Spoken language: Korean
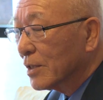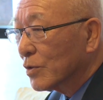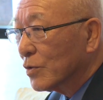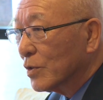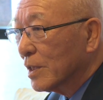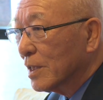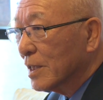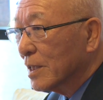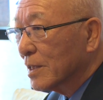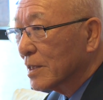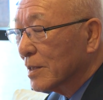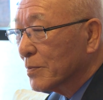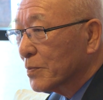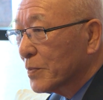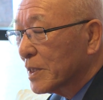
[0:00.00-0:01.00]
젊은
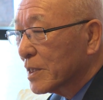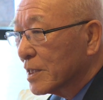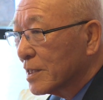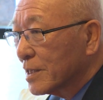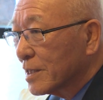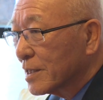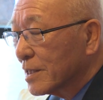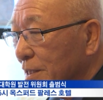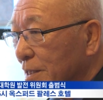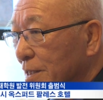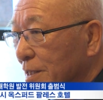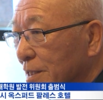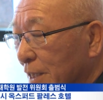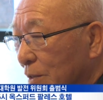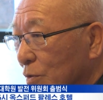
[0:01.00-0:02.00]
목회자 양성을 위한
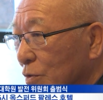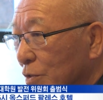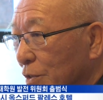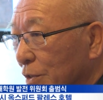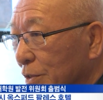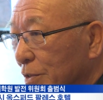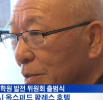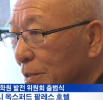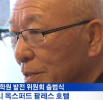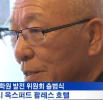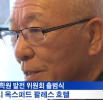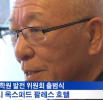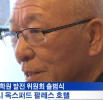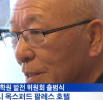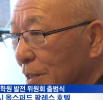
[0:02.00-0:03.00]
장학금 모금
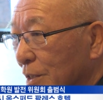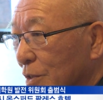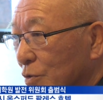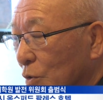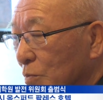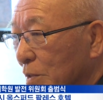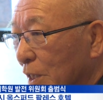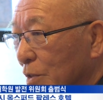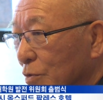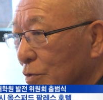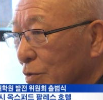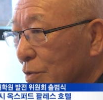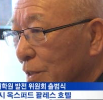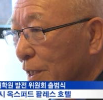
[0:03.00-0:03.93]
캠페인을 펼쳐나갈